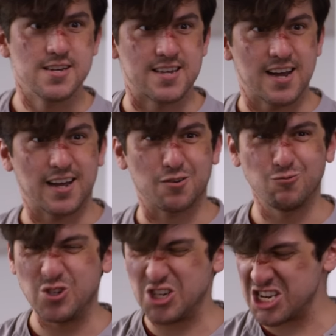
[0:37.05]
Y que agarro
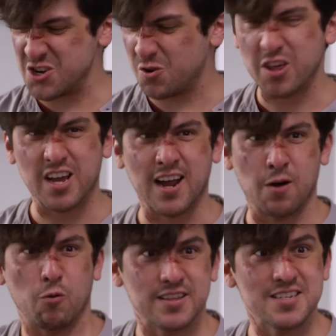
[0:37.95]
un chingo de
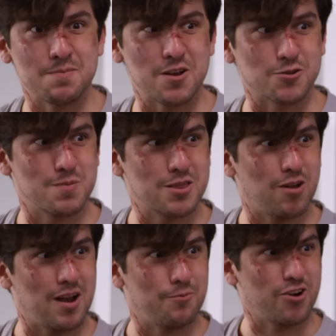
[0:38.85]
cacahuates y me los
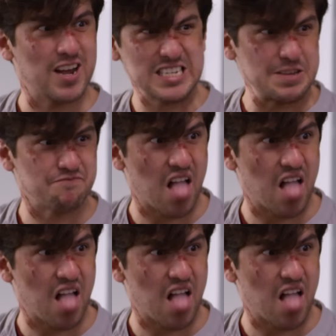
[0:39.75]
meto a la boca así.